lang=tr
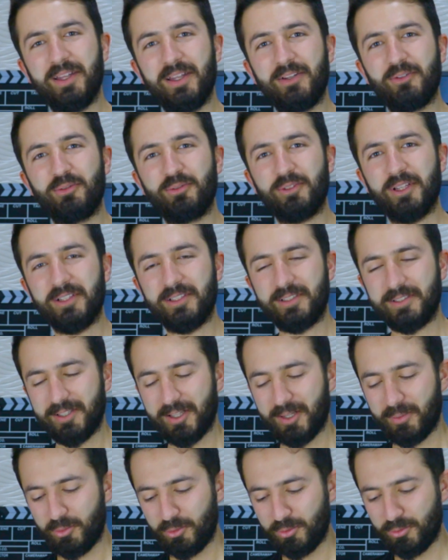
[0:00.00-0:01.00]
diğer güzel
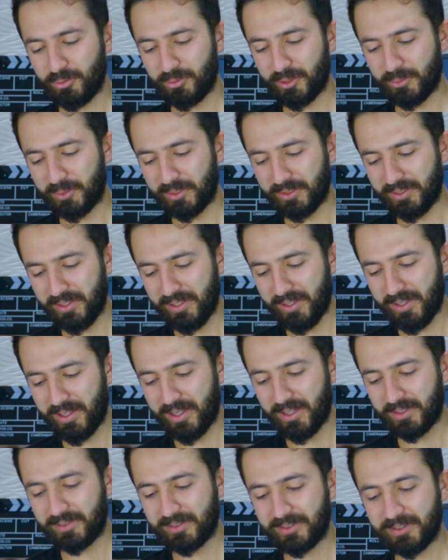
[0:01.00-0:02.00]
İslami uygulamada
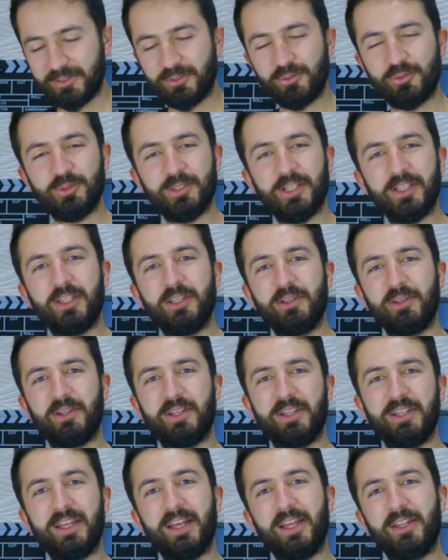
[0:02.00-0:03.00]
hayatınız sünnete
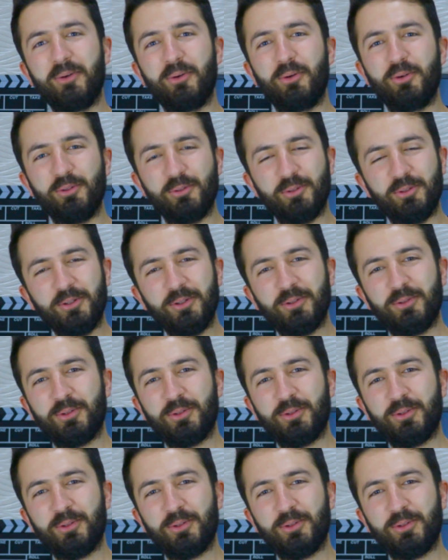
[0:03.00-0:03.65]
göre yani oyunu